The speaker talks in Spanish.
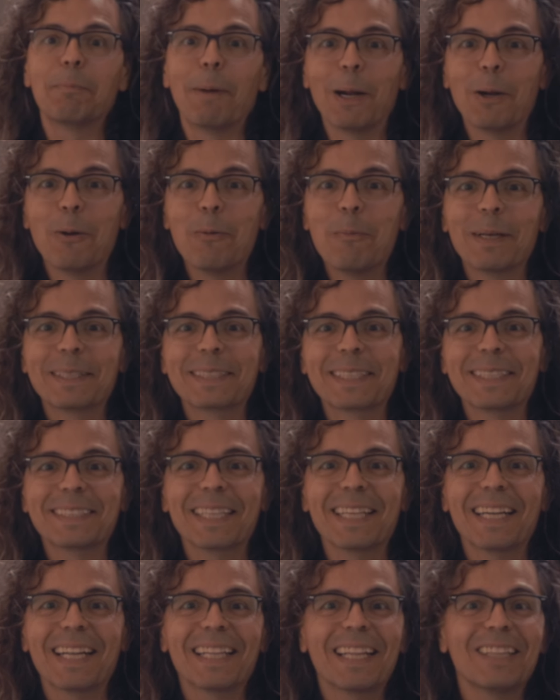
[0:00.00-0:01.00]
palomas que
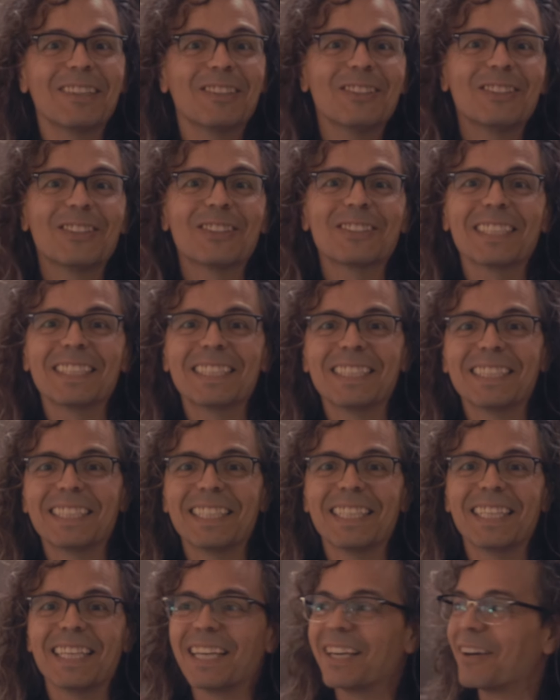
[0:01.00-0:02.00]
están andando, no sé si
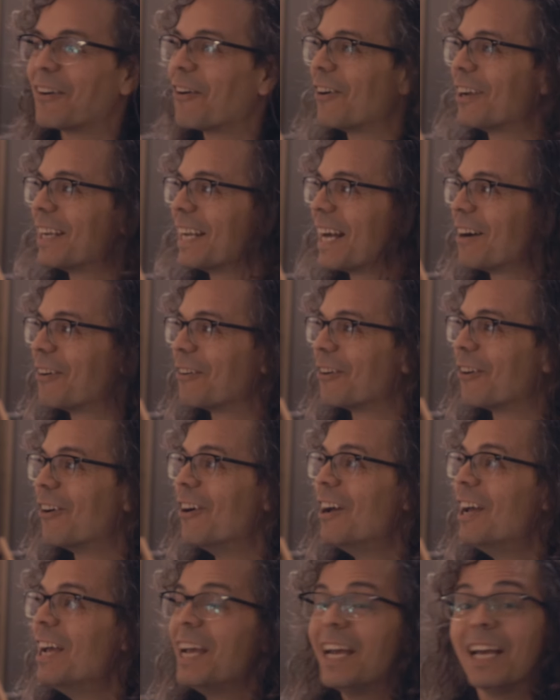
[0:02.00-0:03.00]
se oirá o no.
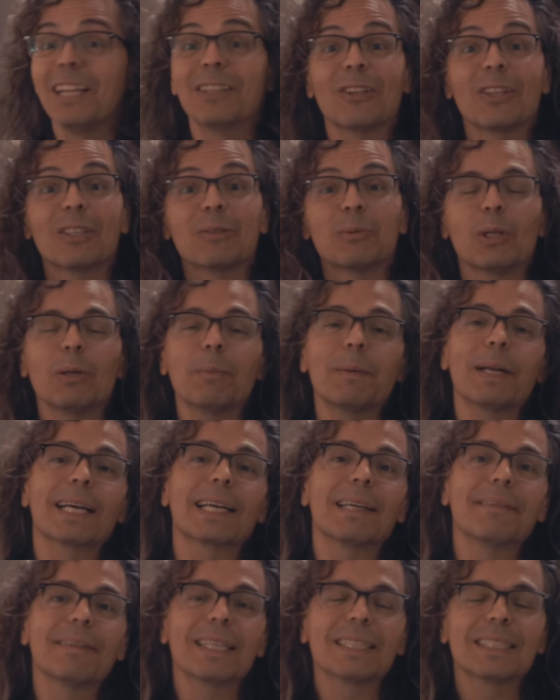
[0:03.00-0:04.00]
Entonces, bueno, para
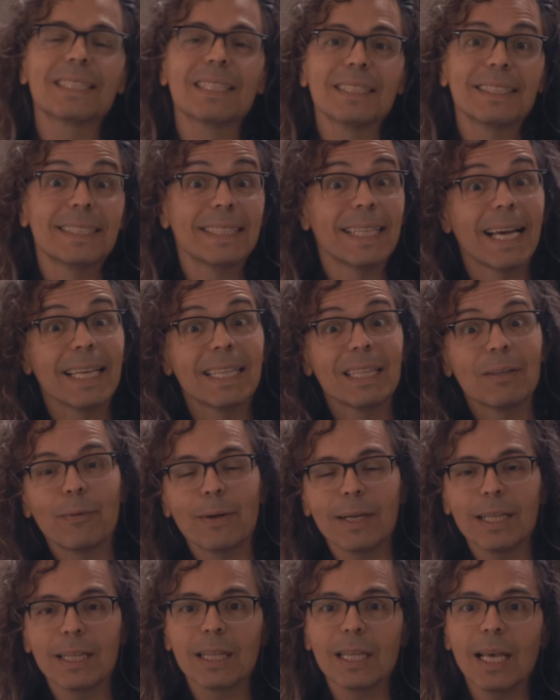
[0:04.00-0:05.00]
que veas si hay
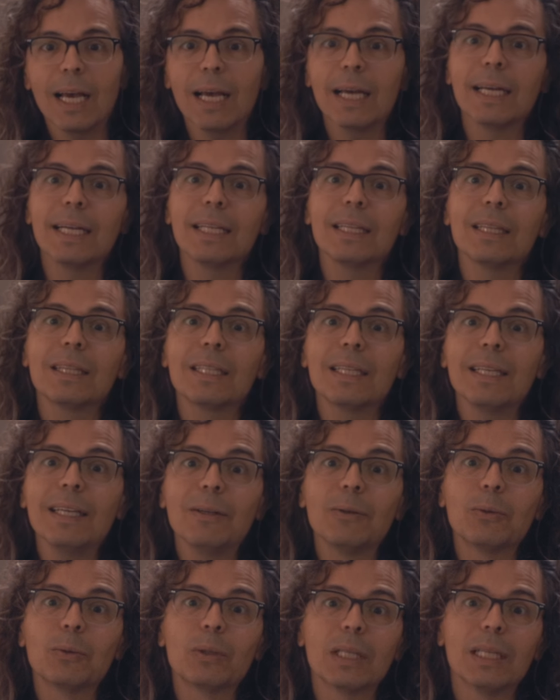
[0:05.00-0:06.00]
diferencia
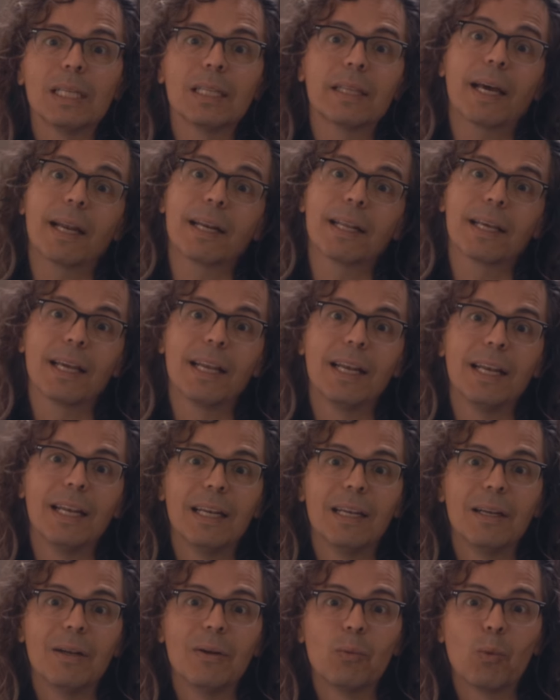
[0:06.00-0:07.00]
entre utilizar
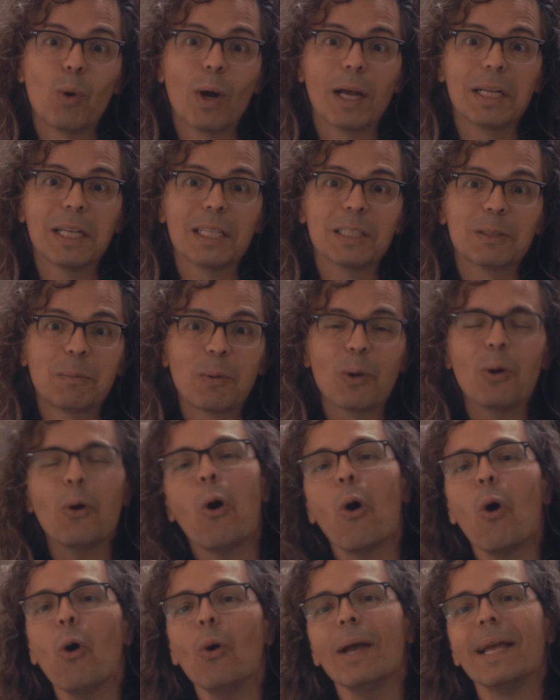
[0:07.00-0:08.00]
el Wireless
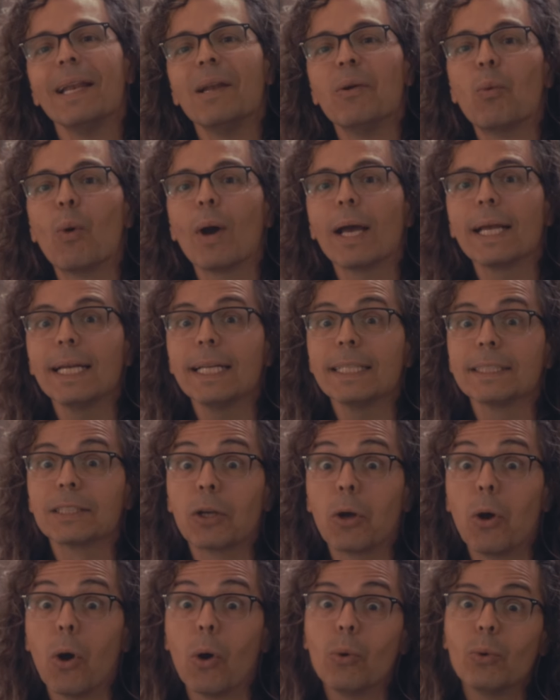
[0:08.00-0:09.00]
Pro o el
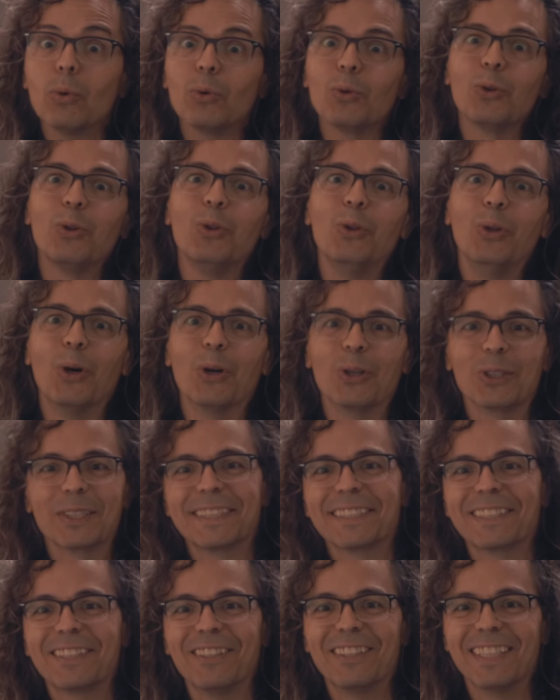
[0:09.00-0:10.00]
Wireless Go
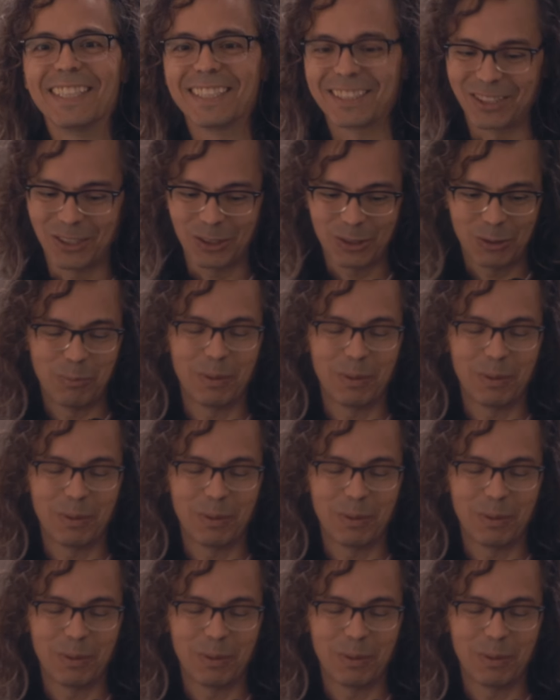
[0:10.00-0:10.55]
2 con estos